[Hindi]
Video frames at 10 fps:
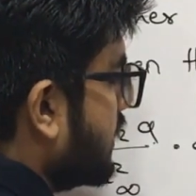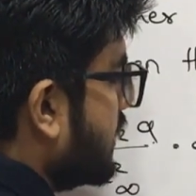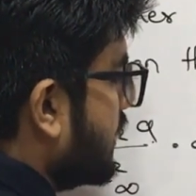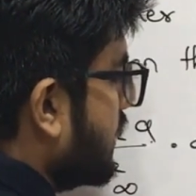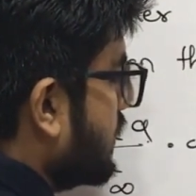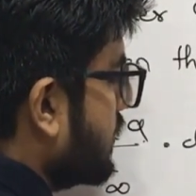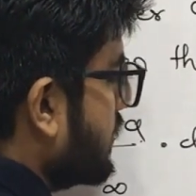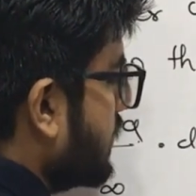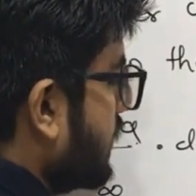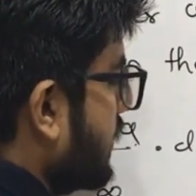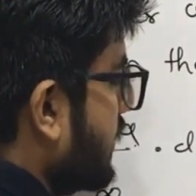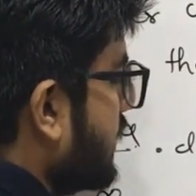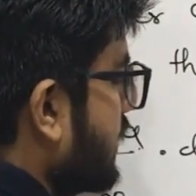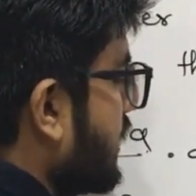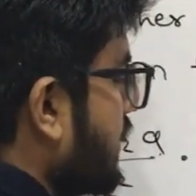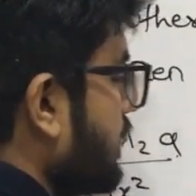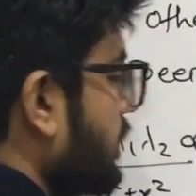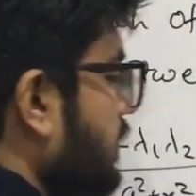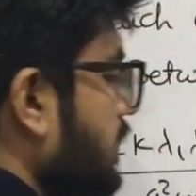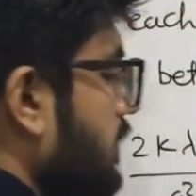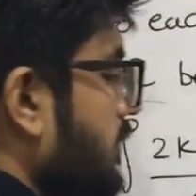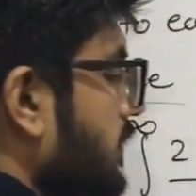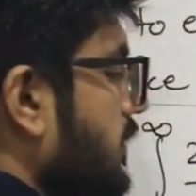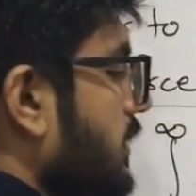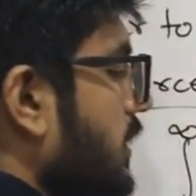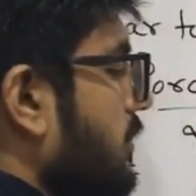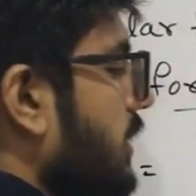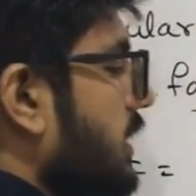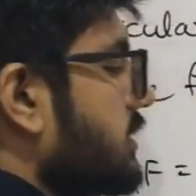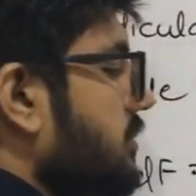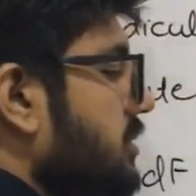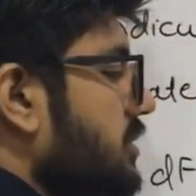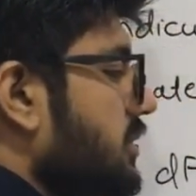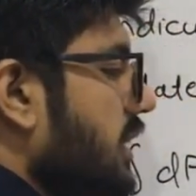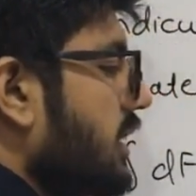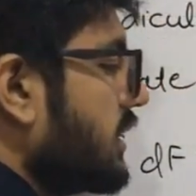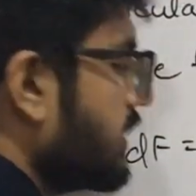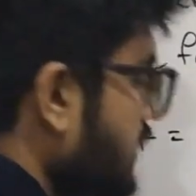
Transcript: थीटा डी थीटा तो हम यहाँ सब्सिट्यूट कर लेते